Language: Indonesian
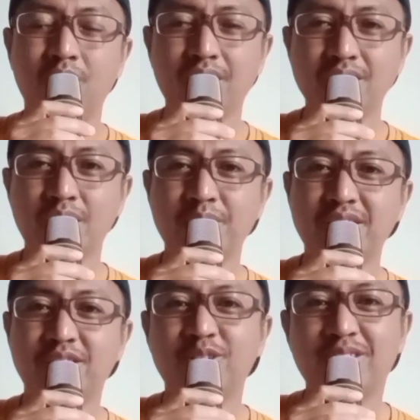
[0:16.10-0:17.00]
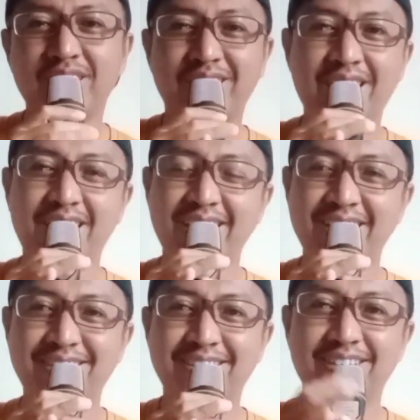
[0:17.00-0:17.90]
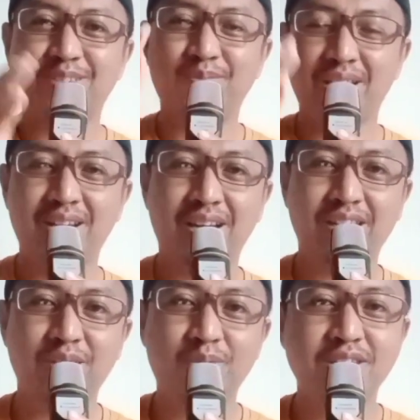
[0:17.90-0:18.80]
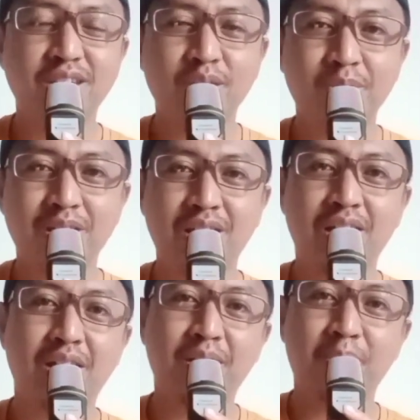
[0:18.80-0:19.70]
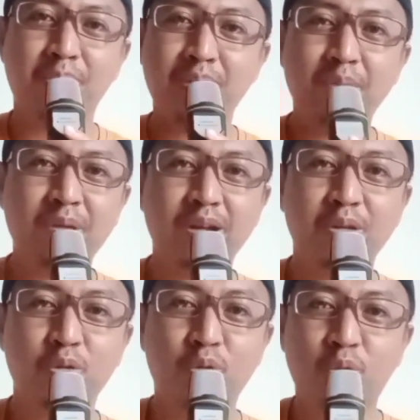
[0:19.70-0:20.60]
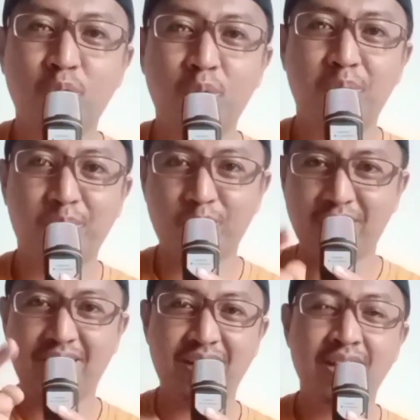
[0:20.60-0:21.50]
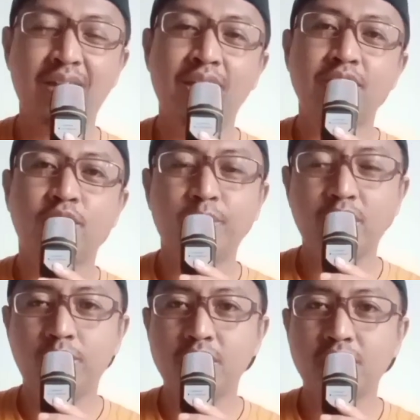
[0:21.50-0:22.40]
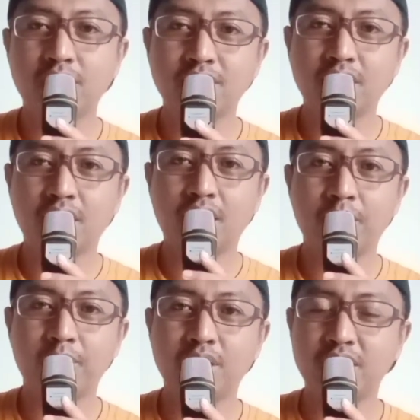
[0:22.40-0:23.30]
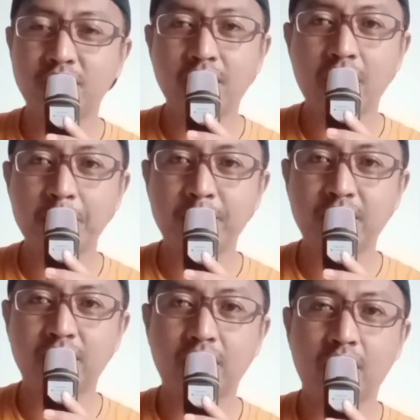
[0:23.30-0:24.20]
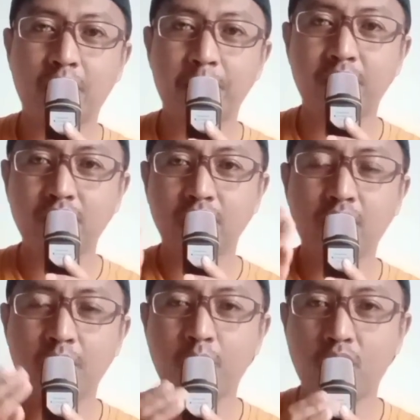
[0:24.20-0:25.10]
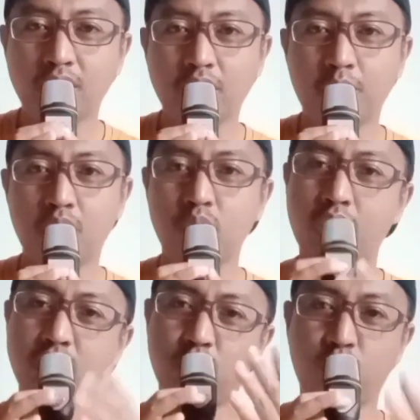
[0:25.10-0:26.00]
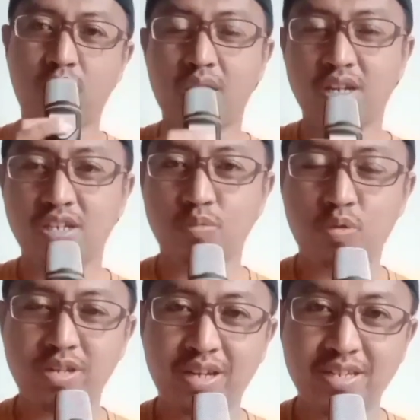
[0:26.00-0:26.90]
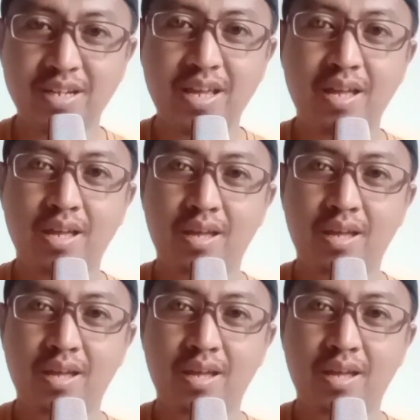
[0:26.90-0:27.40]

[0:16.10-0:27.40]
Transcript: Oke selamat sore guys Kembali lagi bersama Mamayu Bola Seperti biasanya saya akan menyajikan berita-berita bola terbaru Hanya untuk kalian semuanya guys